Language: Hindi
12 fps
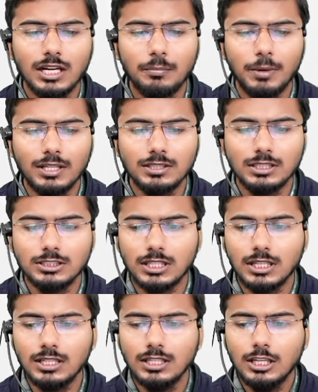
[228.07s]
अगर बात की
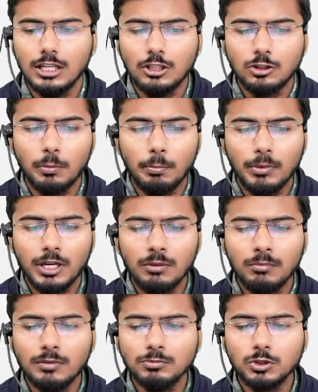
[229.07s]
जाए तो
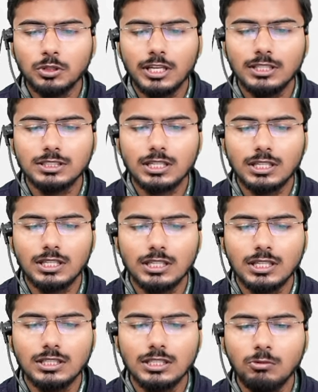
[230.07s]
मिनिमम जो एज रखी
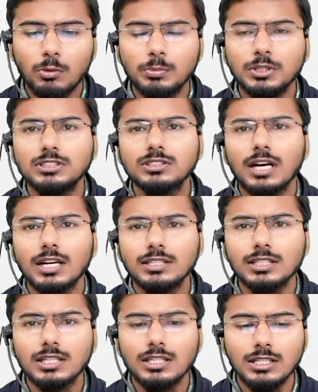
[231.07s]
गई है वो 20 साल
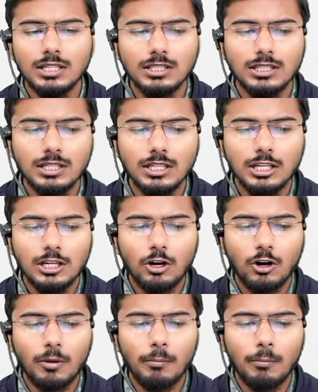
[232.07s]
की रखी गई है और